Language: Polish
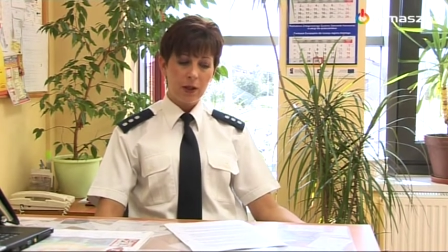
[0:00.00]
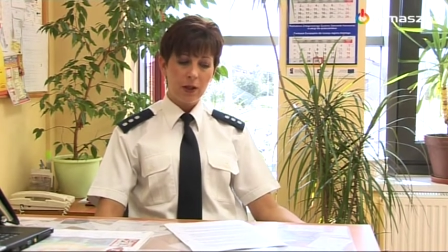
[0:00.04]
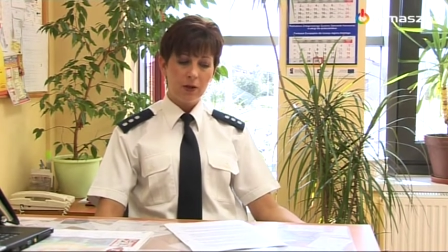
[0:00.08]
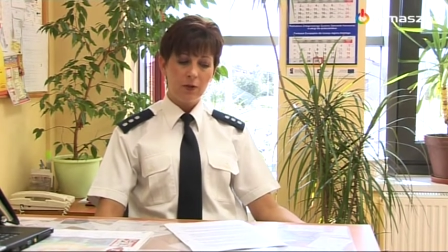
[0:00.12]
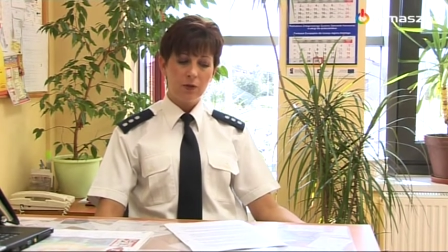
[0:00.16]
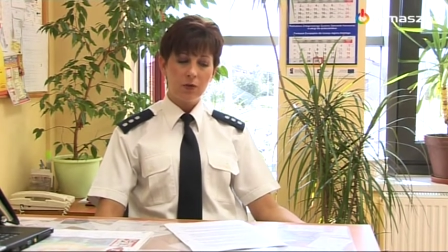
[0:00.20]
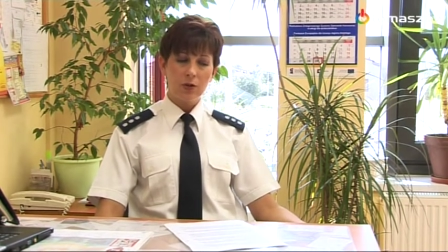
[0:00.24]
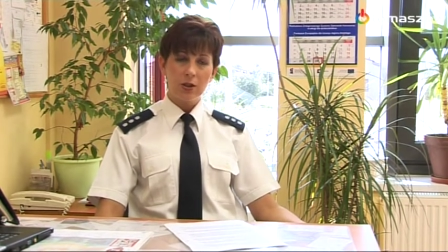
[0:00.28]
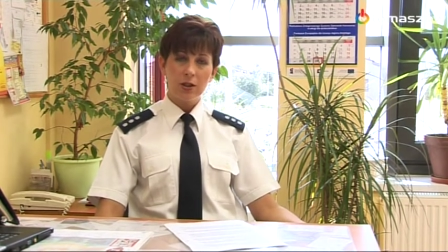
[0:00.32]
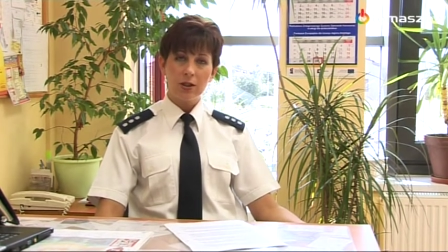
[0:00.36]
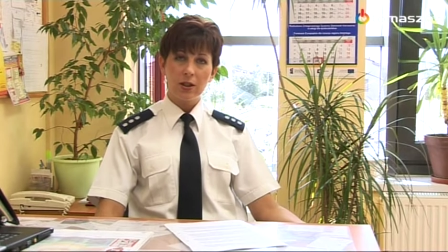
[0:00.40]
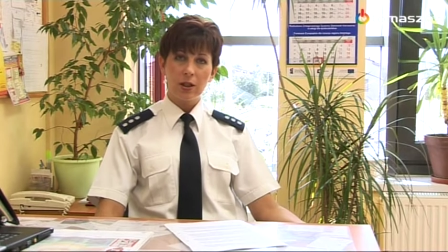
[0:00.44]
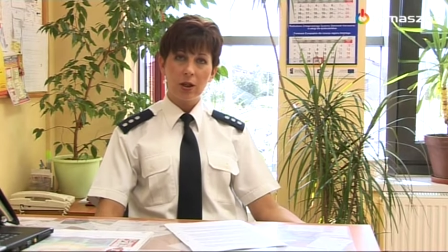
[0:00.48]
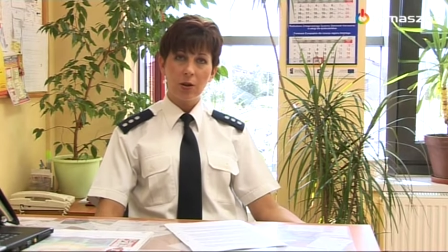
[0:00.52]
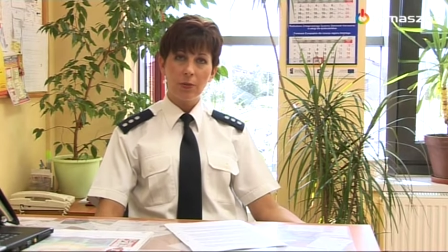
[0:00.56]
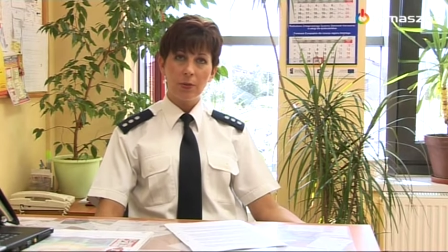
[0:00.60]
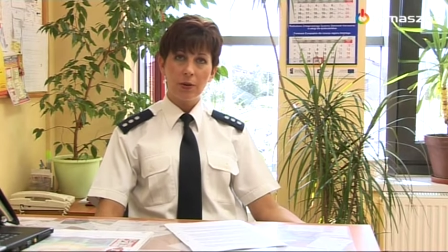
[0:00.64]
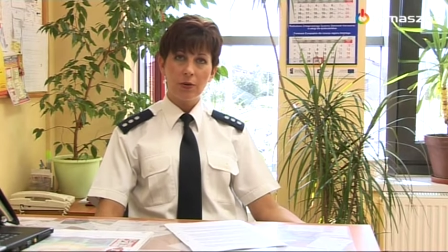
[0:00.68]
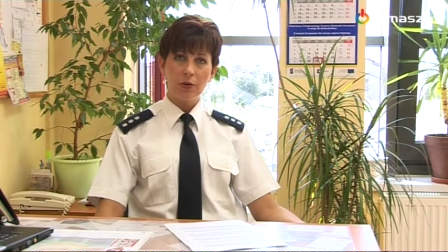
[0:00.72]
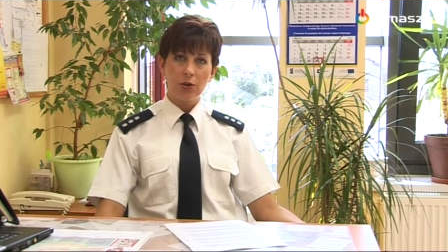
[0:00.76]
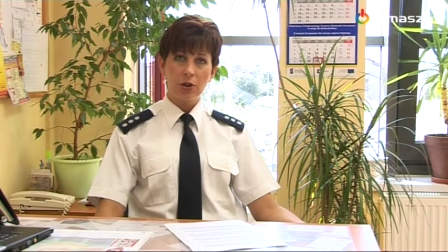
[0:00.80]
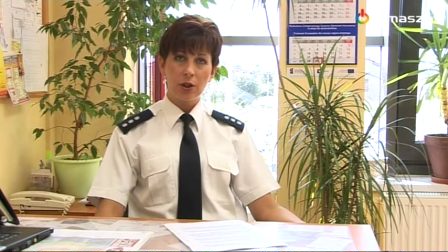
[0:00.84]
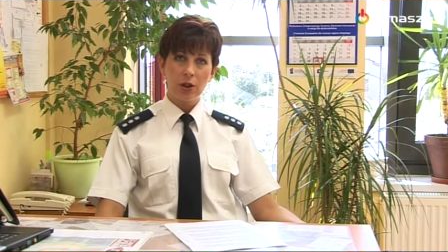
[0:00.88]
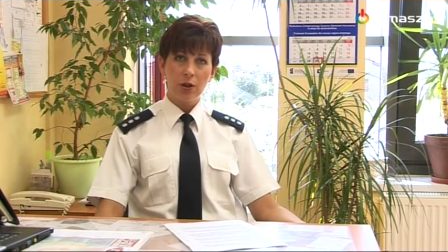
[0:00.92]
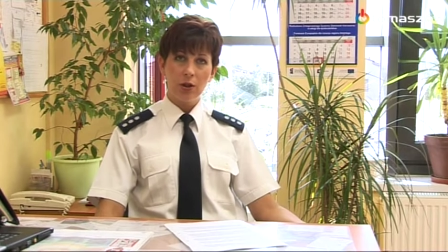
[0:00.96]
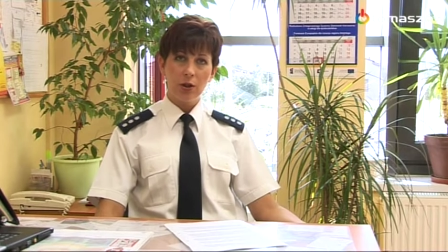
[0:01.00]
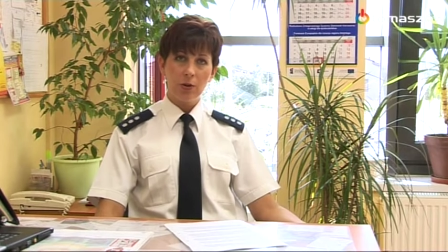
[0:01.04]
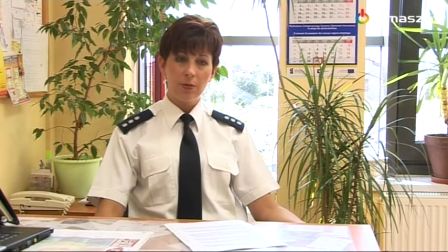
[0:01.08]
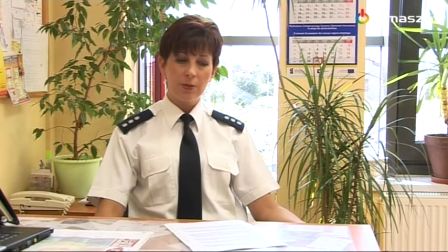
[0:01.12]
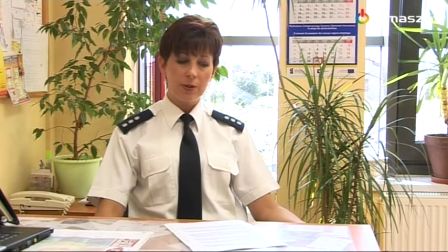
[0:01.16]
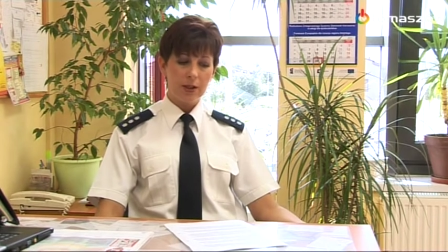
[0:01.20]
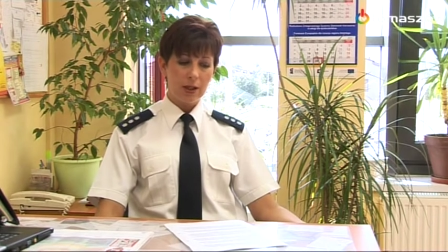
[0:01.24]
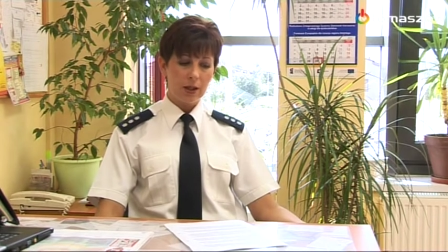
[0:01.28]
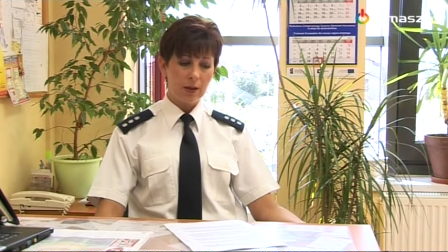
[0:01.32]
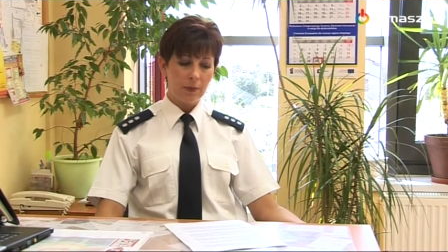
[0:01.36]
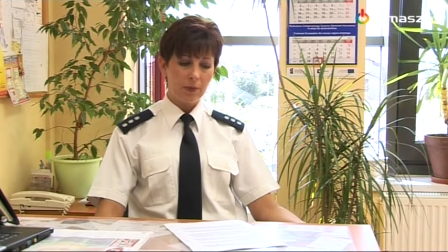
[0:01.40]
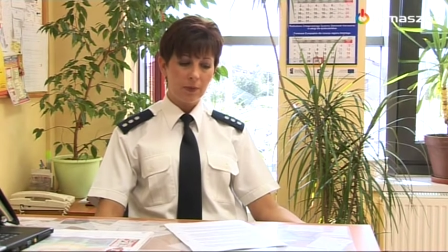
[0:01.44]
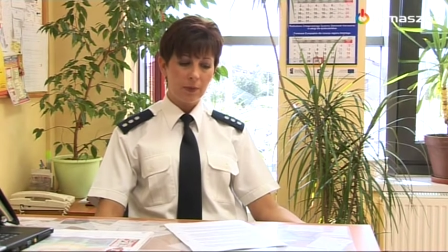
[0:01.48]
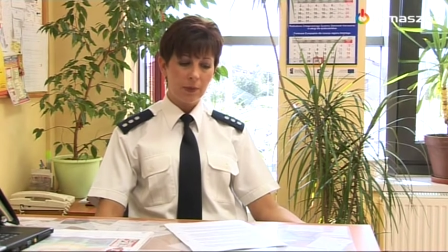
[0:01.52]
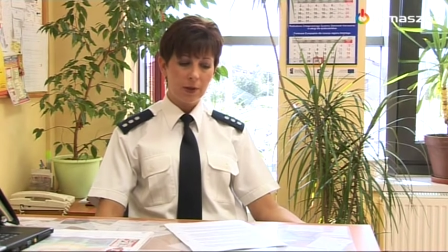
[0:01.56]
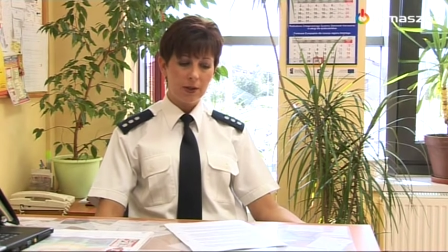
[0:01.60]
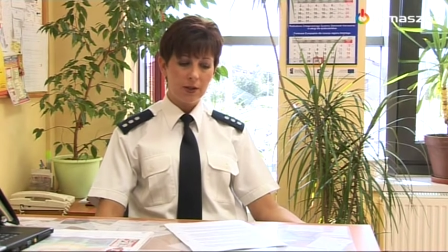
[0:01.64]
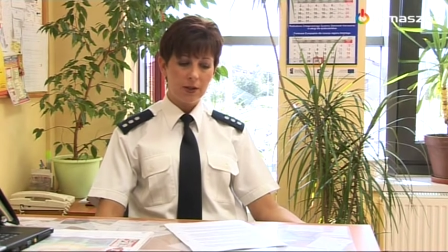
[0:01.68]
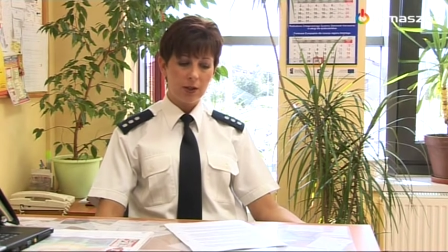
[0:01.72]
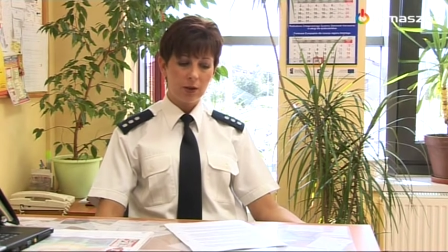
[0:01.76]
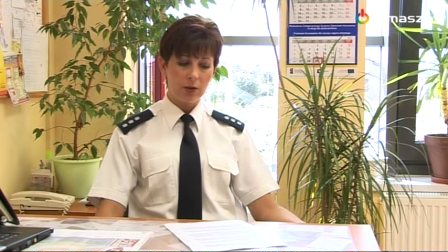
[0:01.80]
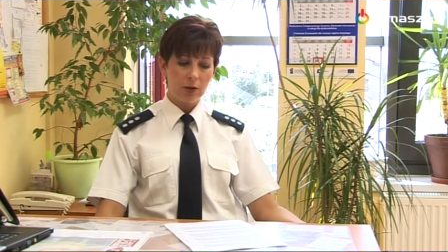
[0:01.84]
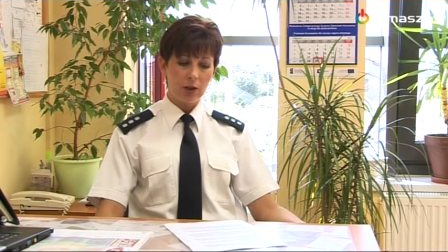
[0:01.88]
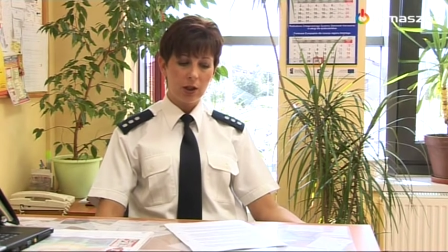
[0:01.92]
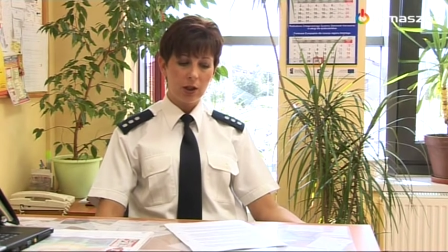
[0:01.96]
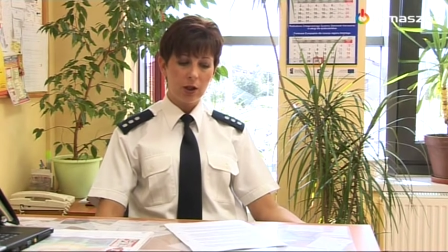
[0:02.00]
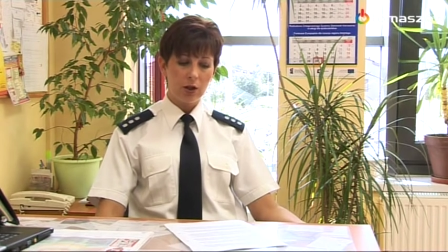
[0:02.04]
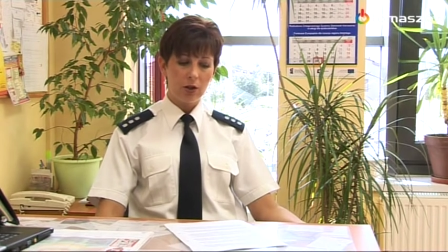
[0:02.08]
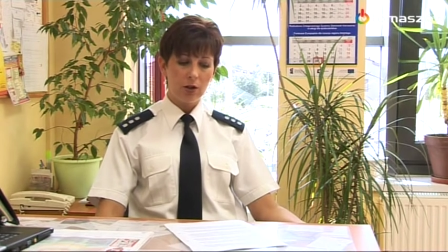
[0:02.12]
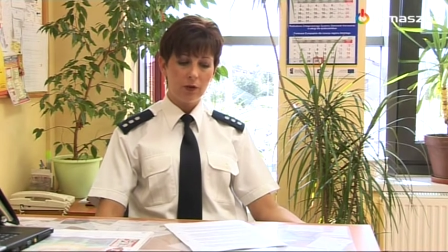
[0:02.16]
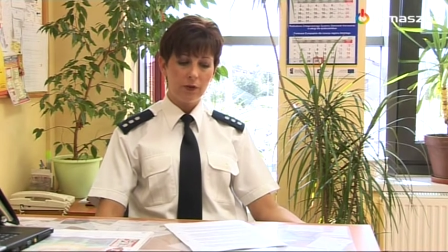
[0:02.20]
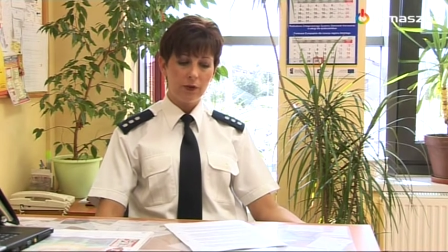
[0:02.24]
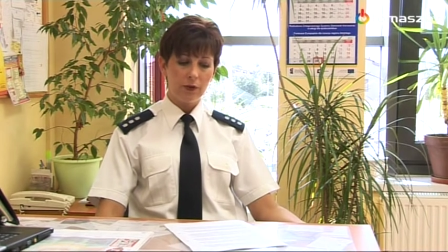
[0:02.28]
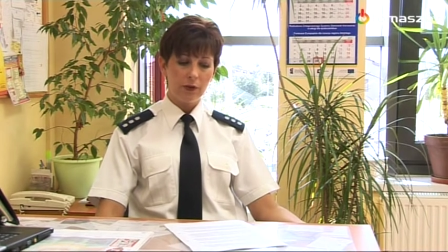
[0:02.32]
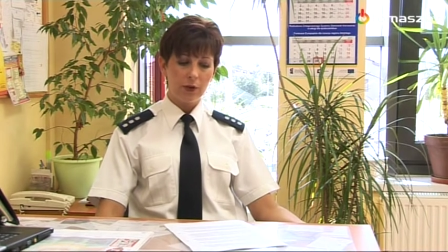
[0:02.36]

21 lipca Sąd Rejonowy